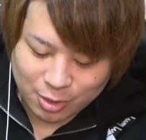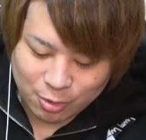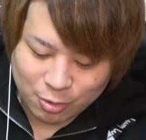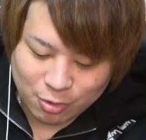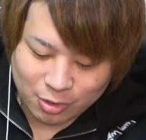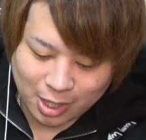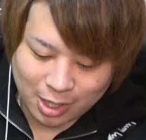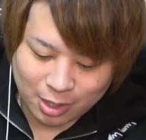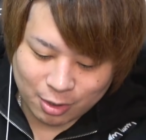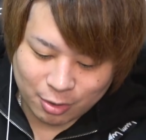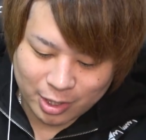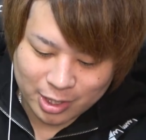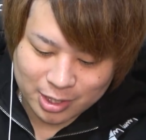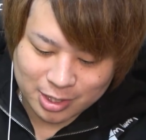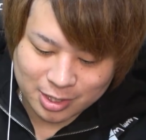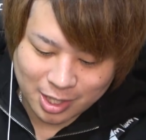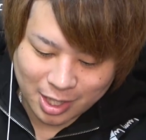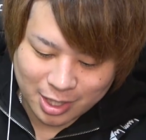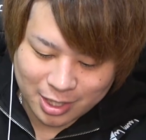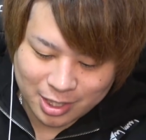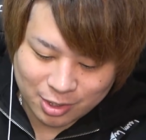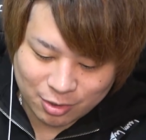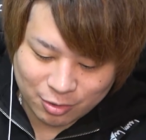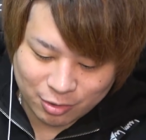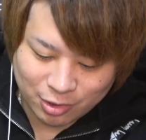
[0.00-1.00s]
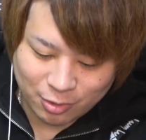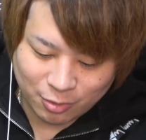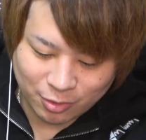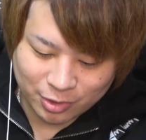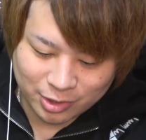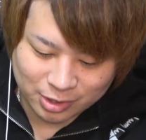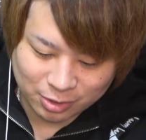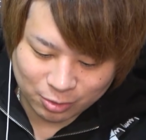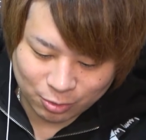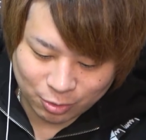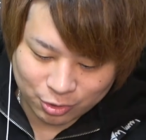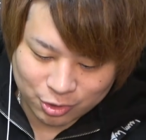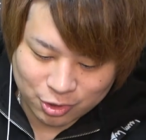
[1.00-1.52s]
てくる確率が低いの
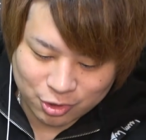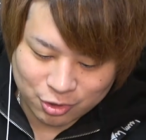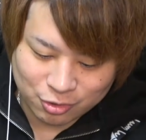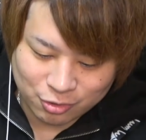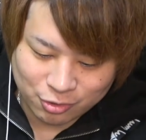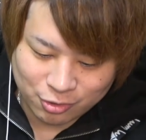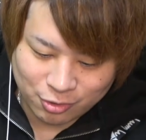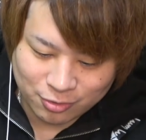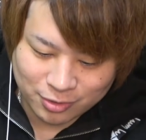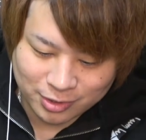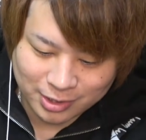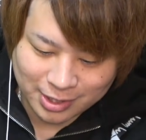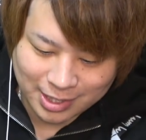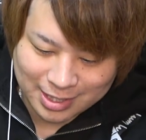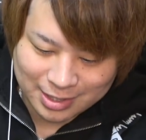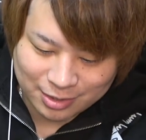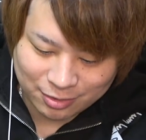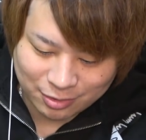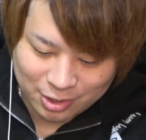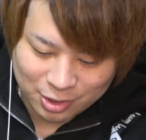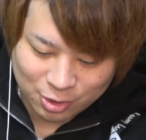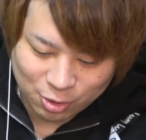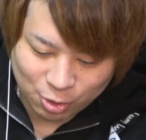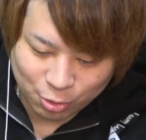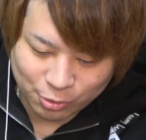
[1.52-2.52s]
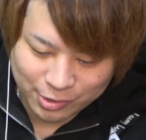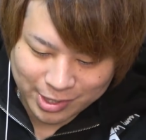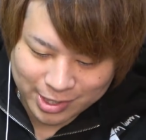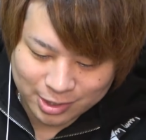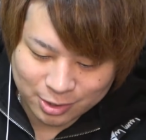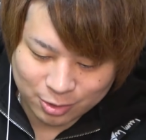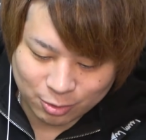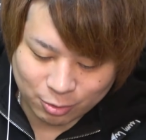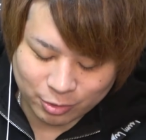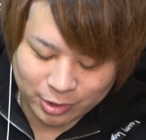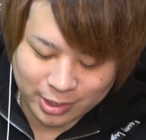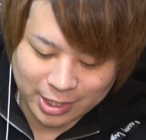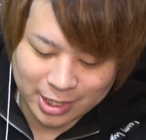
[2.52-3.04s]
に、その14サイズ以上のや
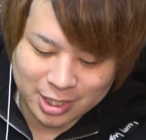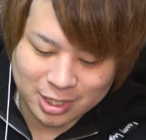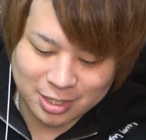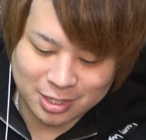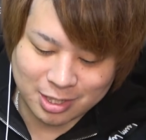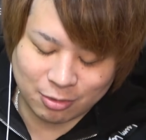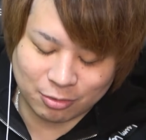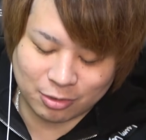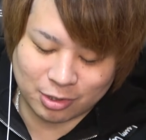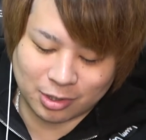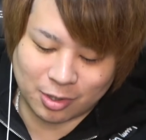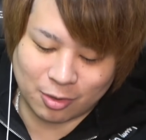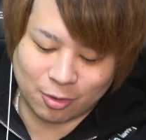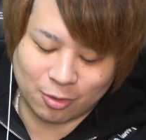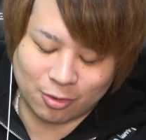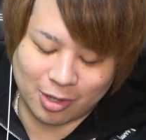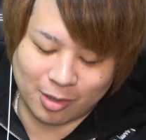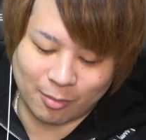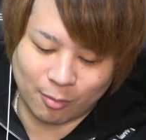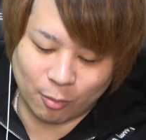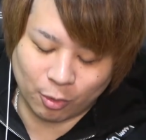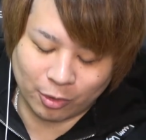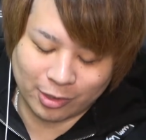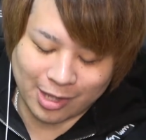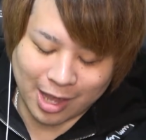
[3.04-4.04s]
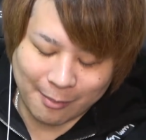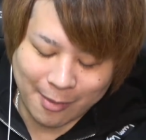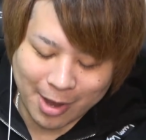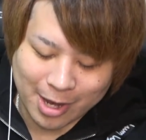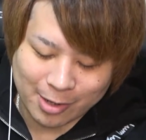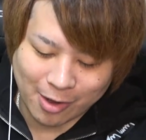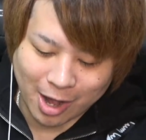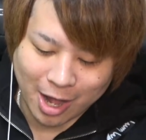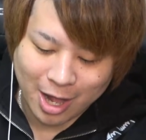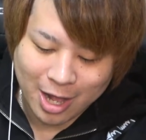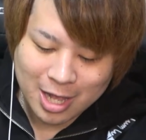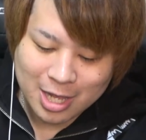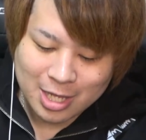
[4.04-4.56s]
つを消しちゃうっていうのはもうやば
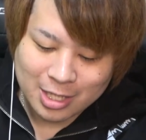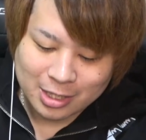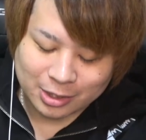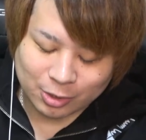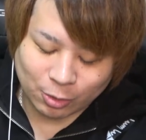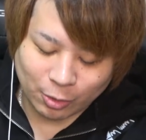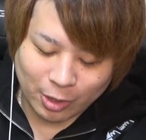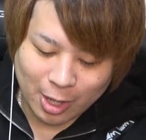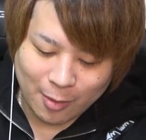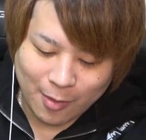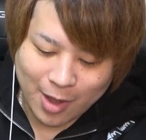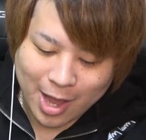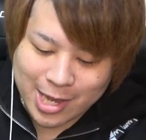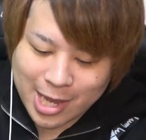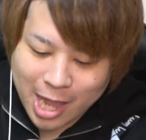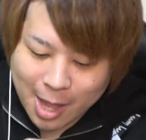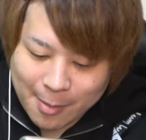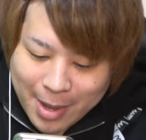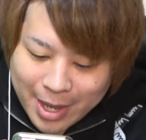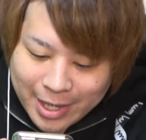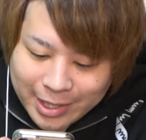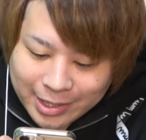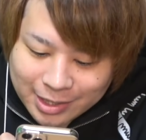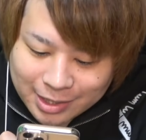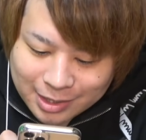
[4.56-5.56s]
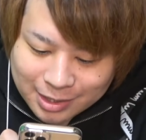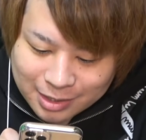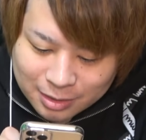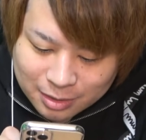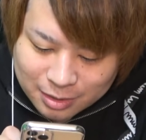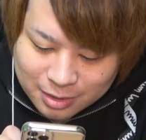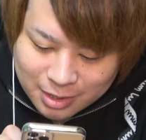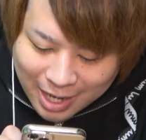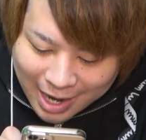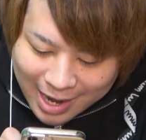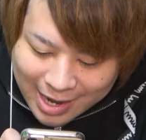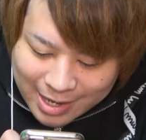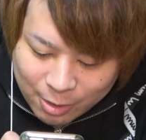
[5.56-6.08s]
いわ。それはやばい
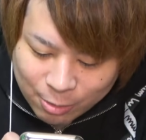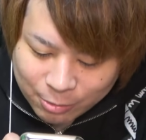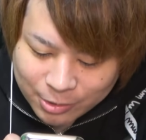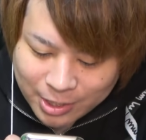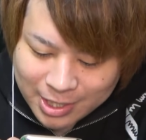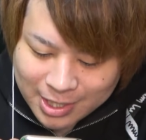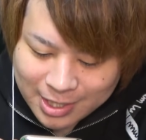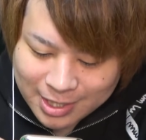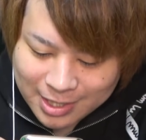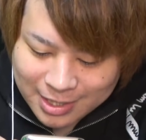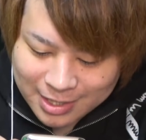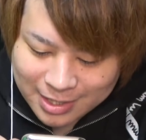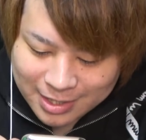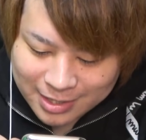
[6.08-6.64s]
だよねも